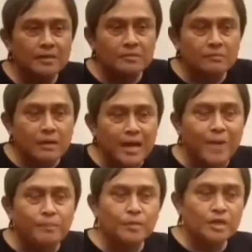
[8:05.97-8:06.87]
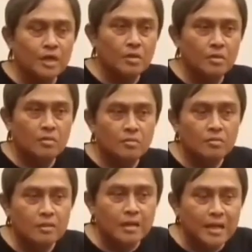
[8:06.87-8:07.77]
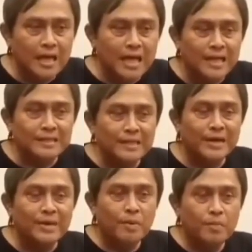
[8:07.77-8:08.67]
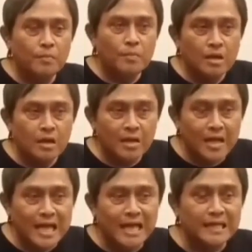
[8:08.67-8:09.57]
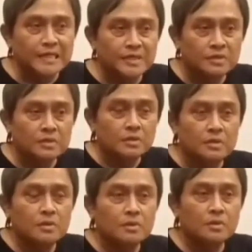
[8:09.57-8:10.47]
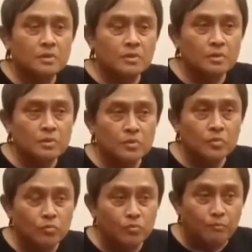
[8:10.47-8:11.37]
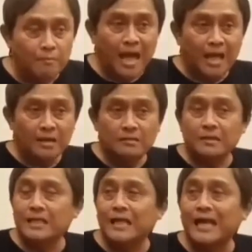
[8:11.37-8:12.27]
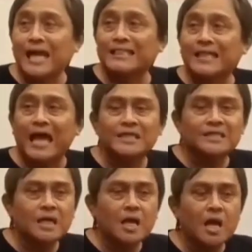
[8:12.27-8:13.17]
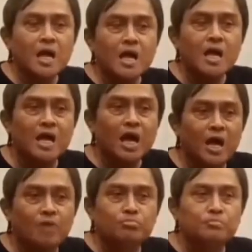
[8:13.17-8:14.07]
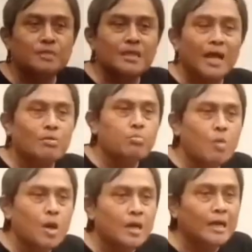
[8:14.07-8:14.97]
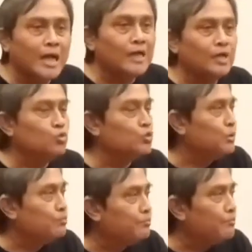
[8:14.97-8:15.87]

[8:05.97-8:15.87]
sebuah tindak kejahatan yang begitu sadis menahan orang 10 bulan di penjara dan akhirnya